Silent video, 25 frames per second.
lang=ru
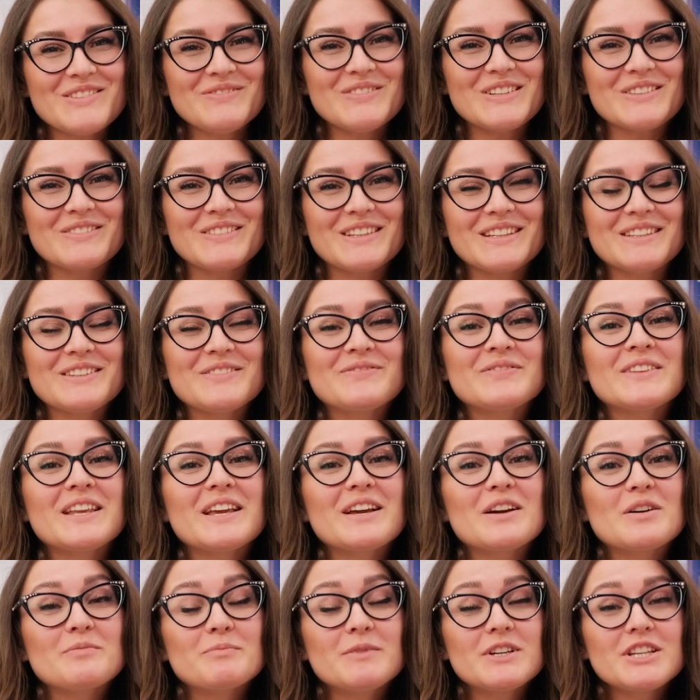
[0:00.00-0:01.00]
Всем привет!
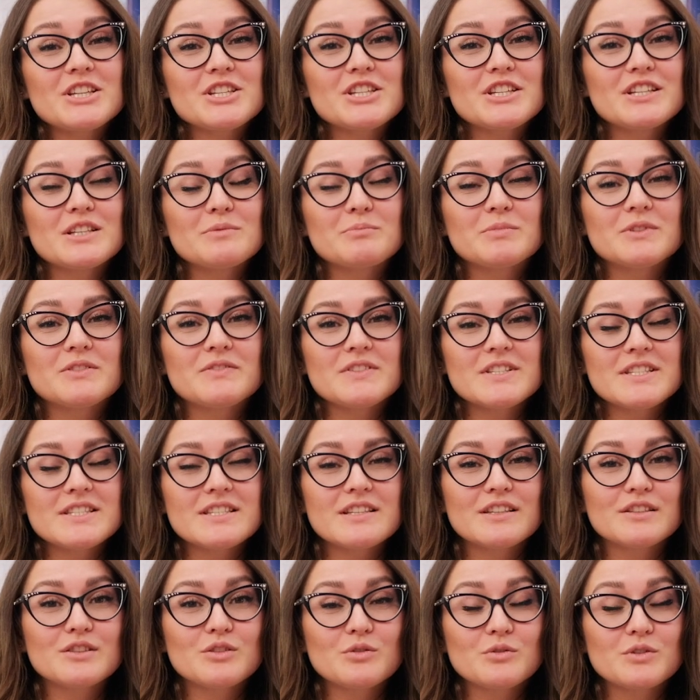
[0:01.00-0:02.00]
Мы решили
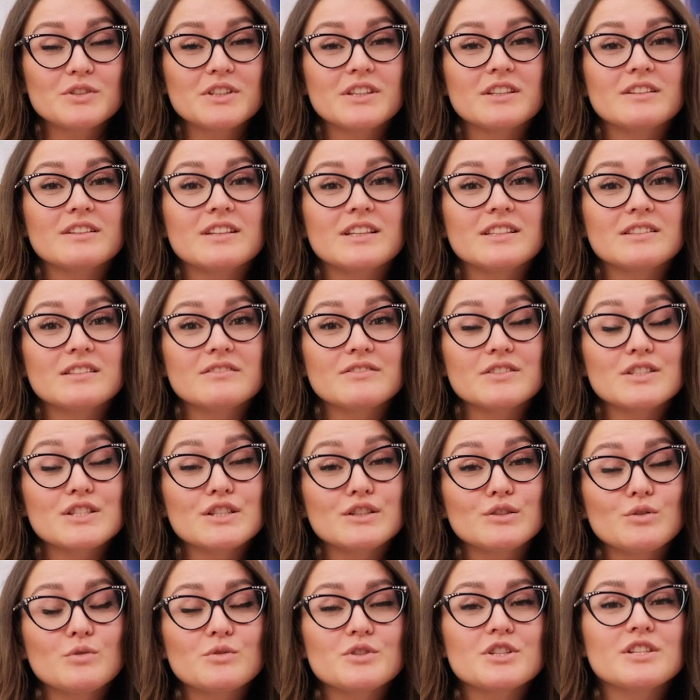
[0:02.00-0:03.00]
подвести итоги этого
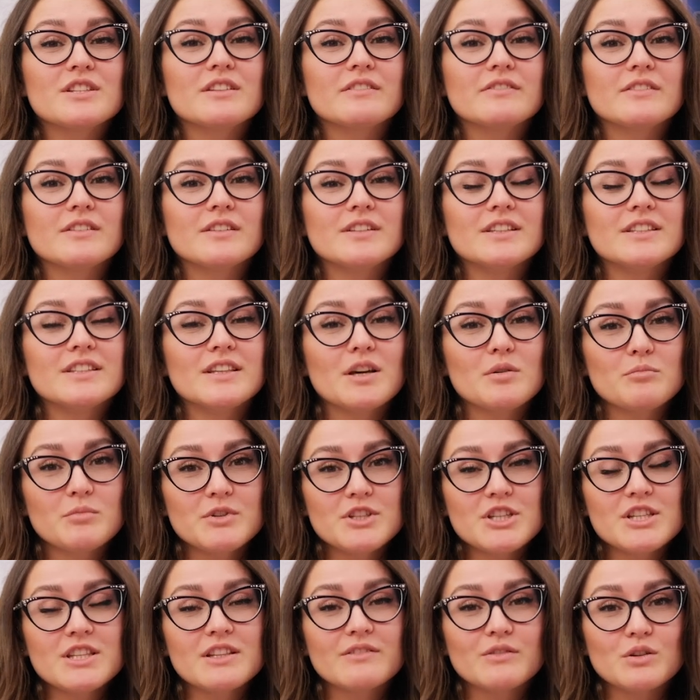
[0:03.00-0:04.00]
сложного и
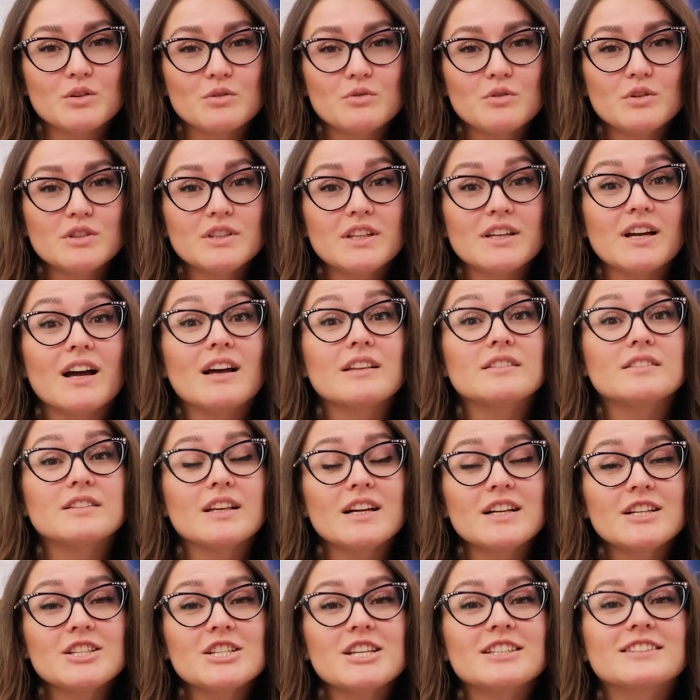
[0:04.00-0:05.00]
необычного года, а
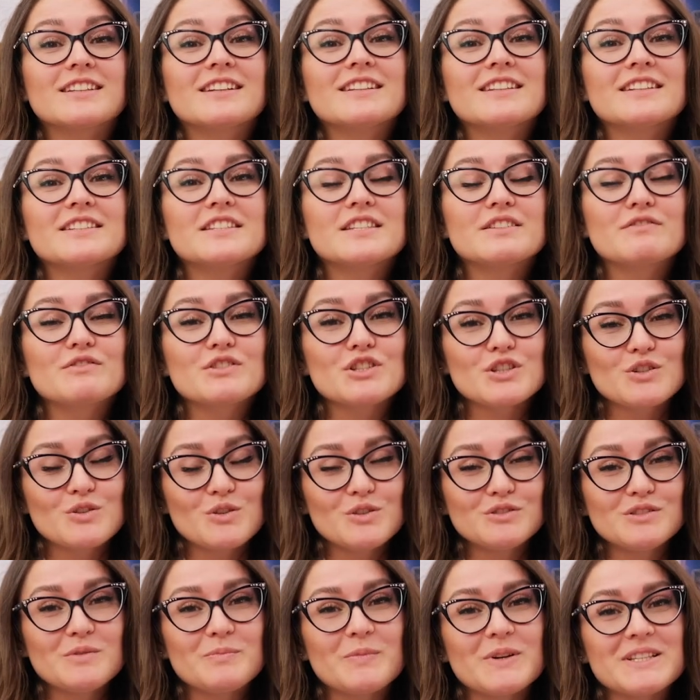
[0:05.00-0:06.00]
также от коллектива
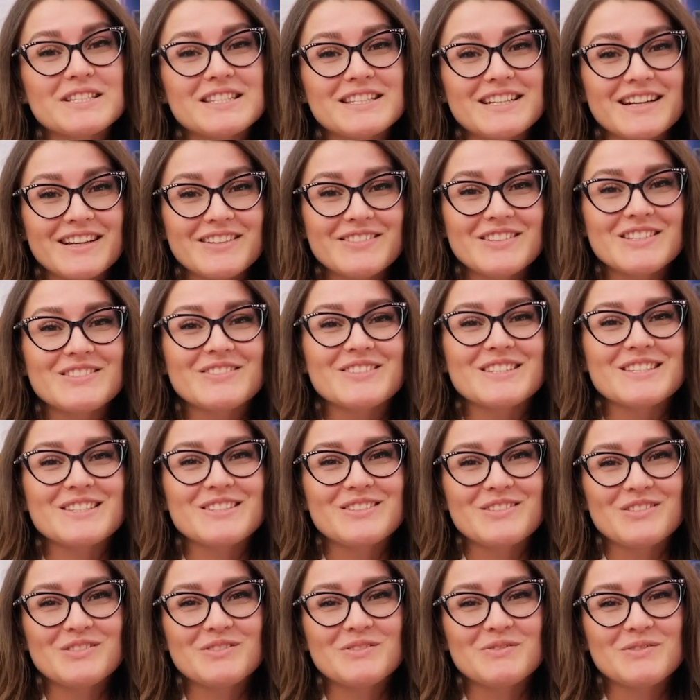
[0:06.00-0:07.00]
школы поздравить
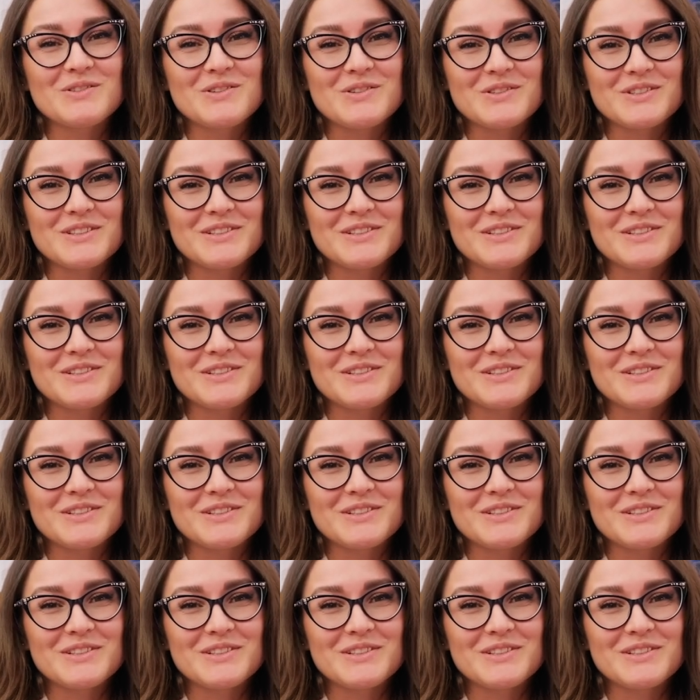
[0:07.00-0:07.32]
вас с Новым